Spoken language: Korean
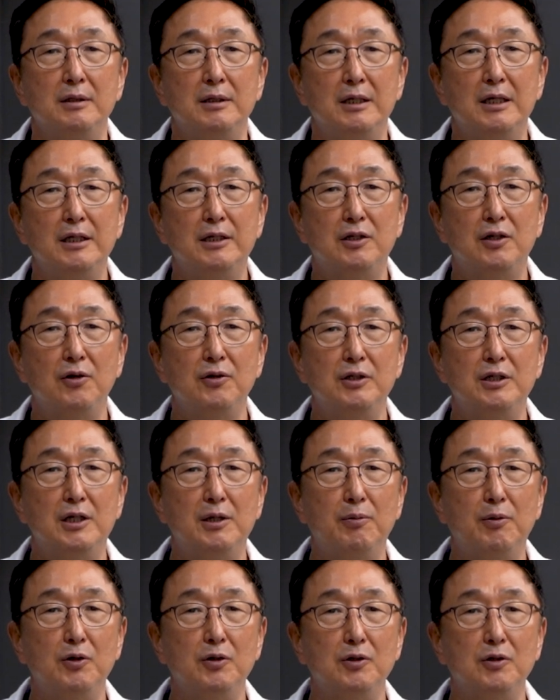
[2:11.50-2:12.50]

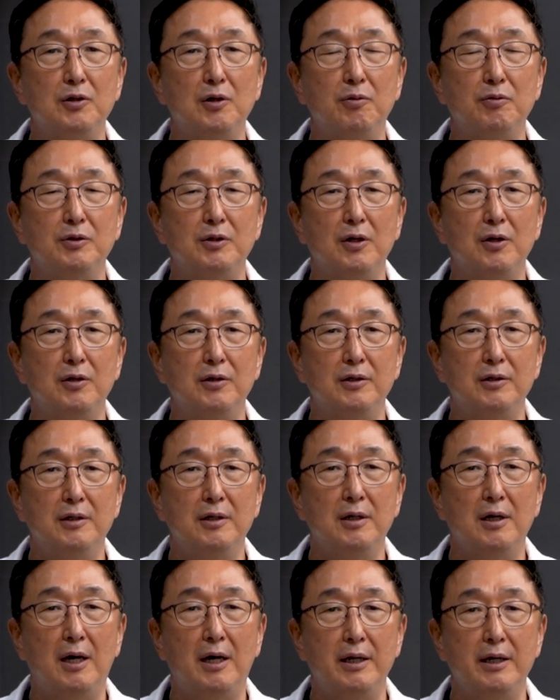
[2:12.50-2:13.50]

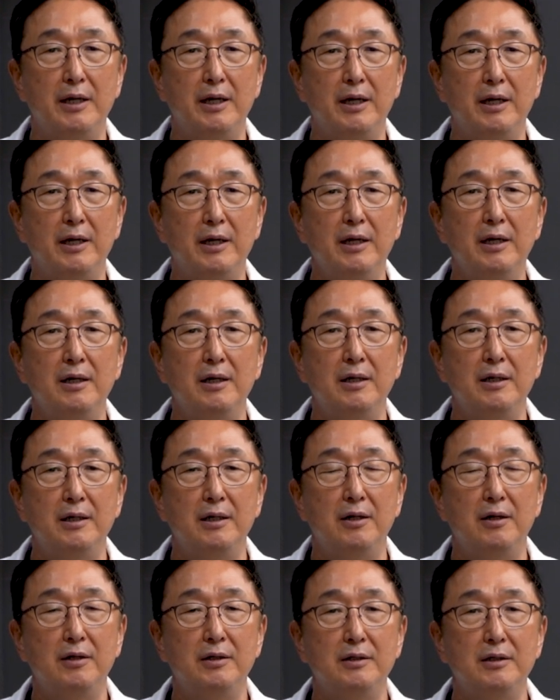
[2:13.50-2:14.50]
2015년서부터는 아예
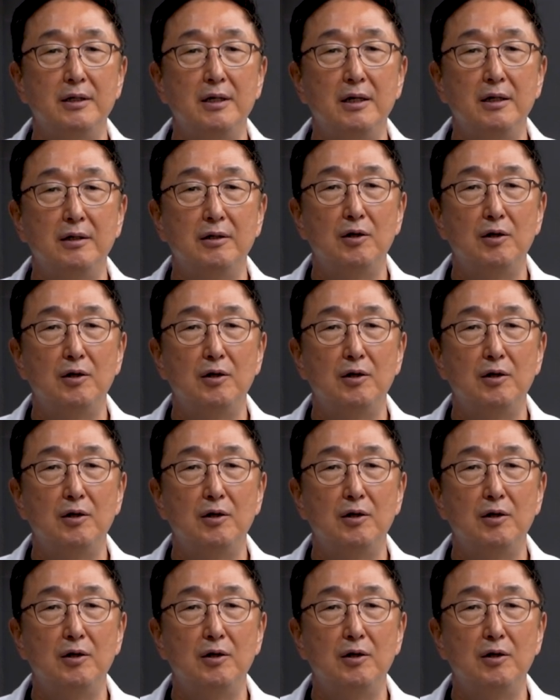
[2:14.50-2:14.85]
이런